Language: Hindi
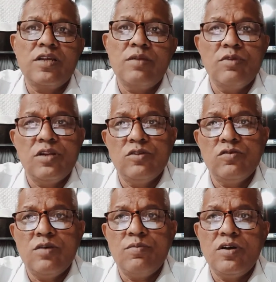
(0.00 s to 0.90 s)
लेकिन हमने
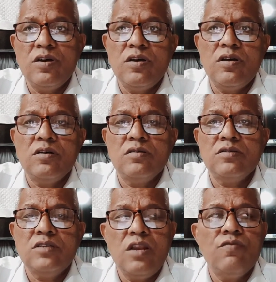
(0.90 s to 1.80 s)
जो है अपना
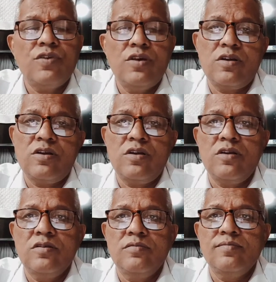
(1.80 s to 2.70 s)
सेल्फ केयर करना है